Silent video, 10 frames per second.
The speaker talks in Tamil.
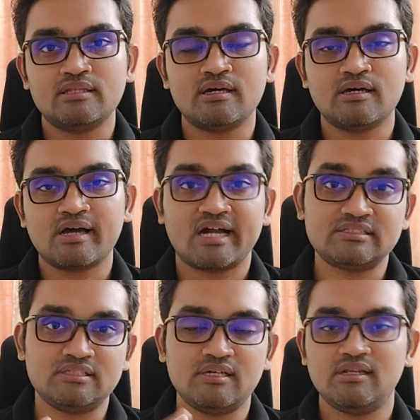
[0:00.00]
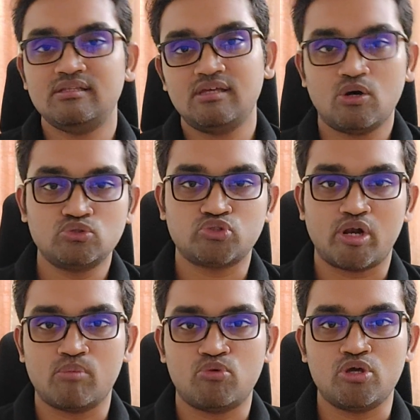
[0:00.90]
இதை கட்சி ரீதியாகவும்
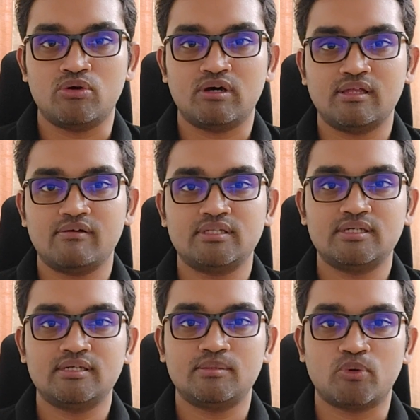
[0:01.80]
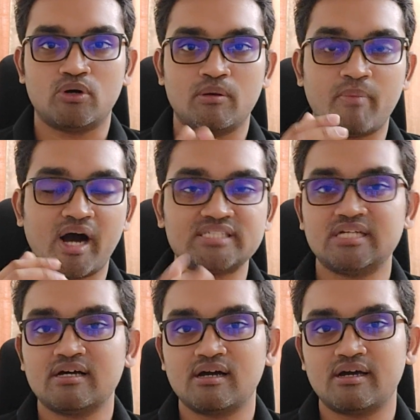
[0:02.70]
சொல்ல முடியும் அதாவது இப்போ
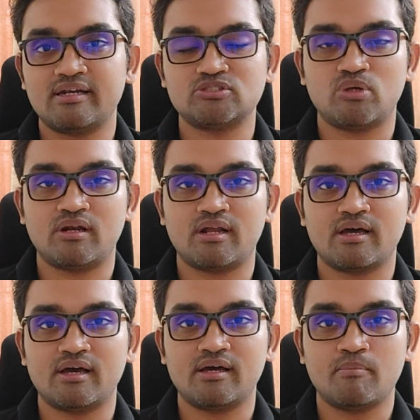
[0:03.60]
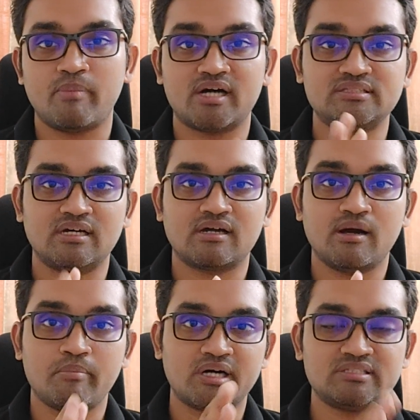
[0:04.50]
பாஜக என்ன சொல்கிறாங்க
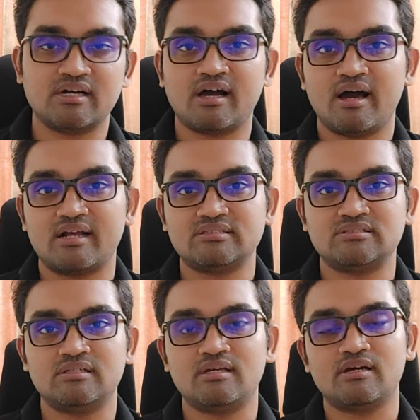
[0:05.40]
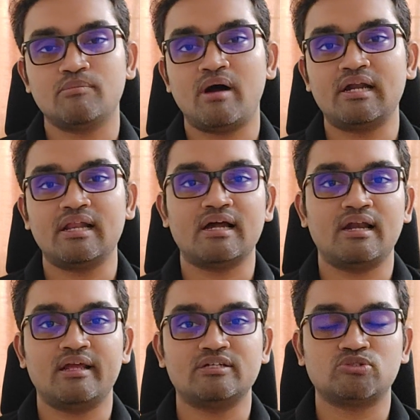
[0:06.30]
பாஜக பாஜக அரசு இருக்கு
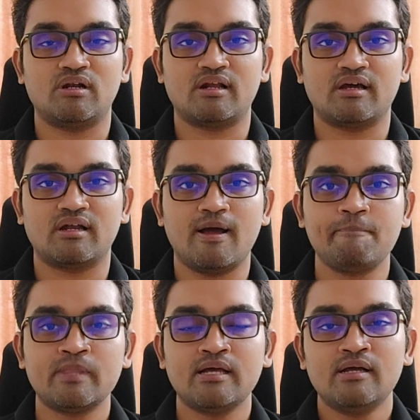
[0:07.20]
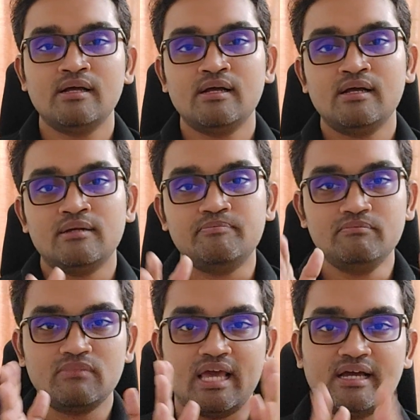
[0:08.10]
மாநிலங்களில் என்ன சொல்கிறாங்கன்னா
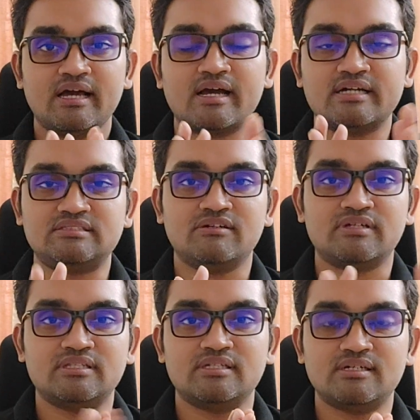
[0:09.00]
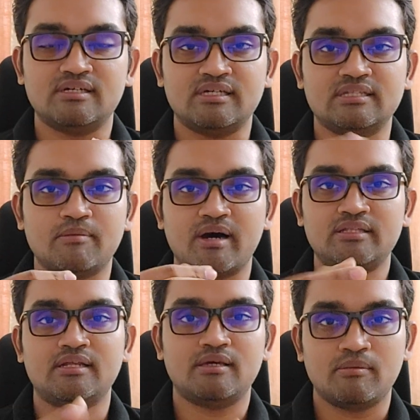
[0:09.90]
எங்கள் கட்சி வந்து இந்த
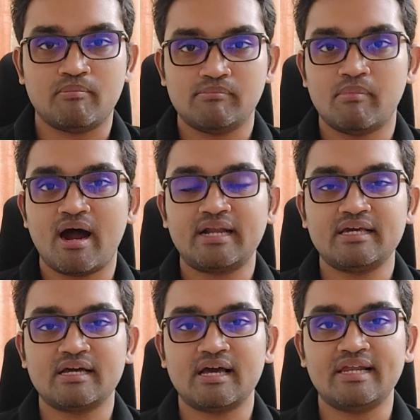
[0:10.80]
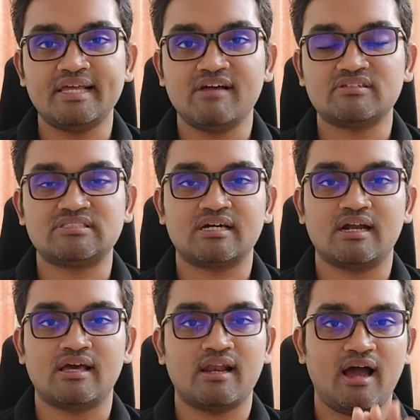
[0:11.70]
மாதிரி மானியங்கள்
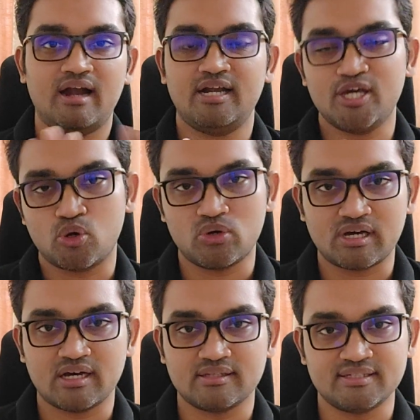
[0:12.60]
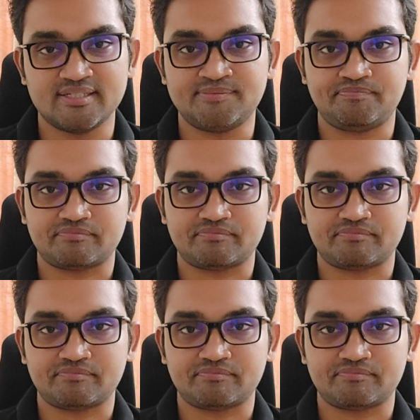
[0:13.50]
இலவசங்கள் எல்லாம் அள்ளி கொடுக்காது